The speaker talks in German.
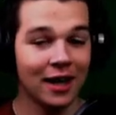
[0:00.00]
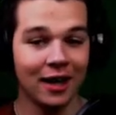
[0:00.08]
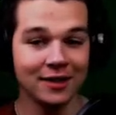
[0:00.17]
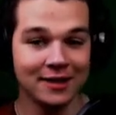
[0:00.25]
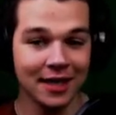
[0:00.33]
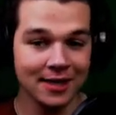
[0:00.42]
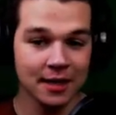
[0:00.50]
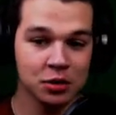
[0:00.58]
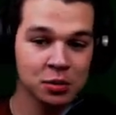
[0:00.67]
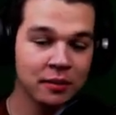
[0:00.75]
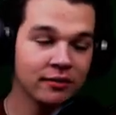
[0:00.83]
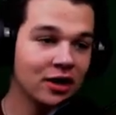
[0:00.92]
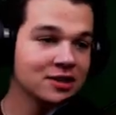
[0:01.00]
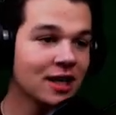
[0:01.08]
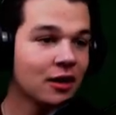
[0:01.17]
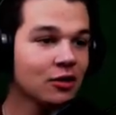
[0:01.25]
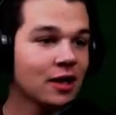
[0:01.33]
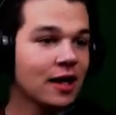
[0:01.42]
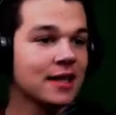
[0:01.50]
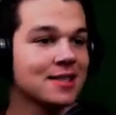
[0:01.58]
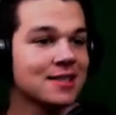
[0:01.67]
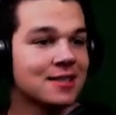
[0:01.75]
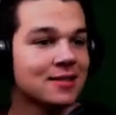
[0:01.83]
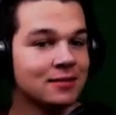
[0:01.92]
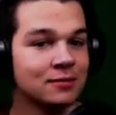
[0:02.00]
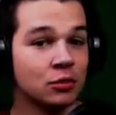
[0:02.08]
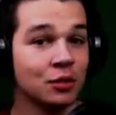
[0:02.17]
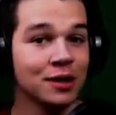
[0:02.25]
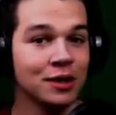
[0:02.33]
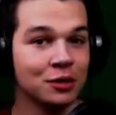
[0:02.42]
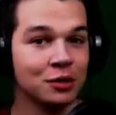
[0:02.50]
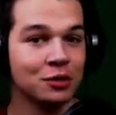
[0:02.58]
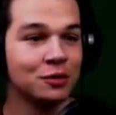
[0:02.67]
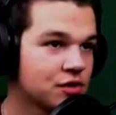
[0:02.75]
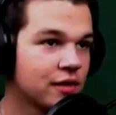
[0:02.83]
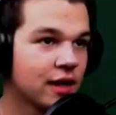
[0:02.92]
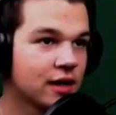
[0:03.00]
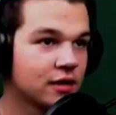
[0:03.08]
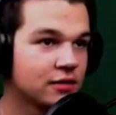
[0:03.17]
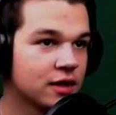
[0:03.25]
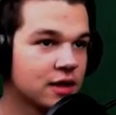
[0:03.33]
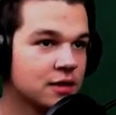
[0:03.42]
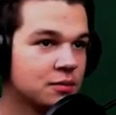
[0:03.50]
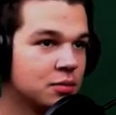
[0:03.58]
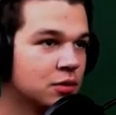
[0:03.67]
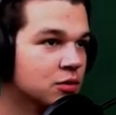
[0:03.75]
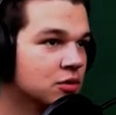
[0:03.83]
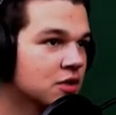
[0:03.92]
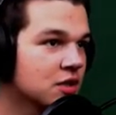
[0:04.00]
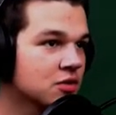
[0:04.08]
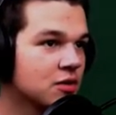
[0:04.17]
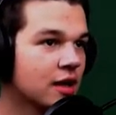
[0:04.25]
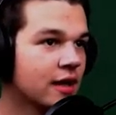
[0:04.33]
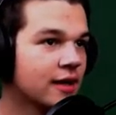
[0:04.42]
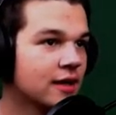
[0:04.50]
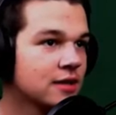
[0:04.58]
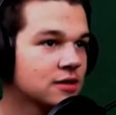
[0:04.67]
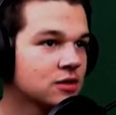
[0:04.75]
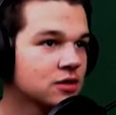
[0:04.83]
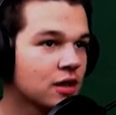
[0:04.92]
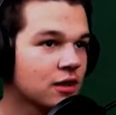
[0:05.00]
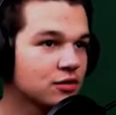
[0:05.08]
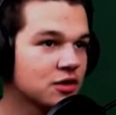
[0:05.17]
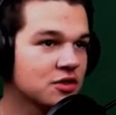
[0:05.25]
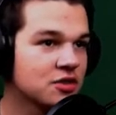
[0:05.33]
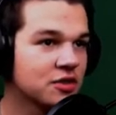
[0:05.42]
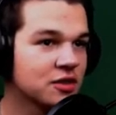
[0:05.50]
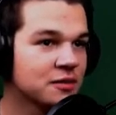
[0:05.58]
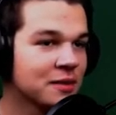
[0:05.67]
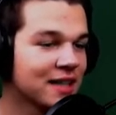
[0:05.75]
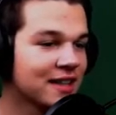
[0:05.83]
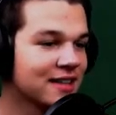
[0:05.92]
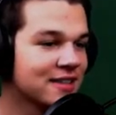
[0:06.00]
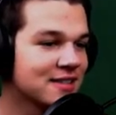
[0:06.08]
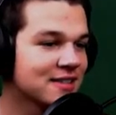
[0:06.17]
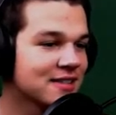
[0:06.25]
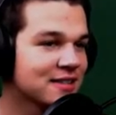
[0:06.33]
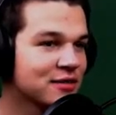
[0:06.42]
und deshalb spielen wir heute Outlast. Woohoo. Schwere Gewalt, Blut, sexuelle Inhalte und Kraftausdrücke, man kennt es.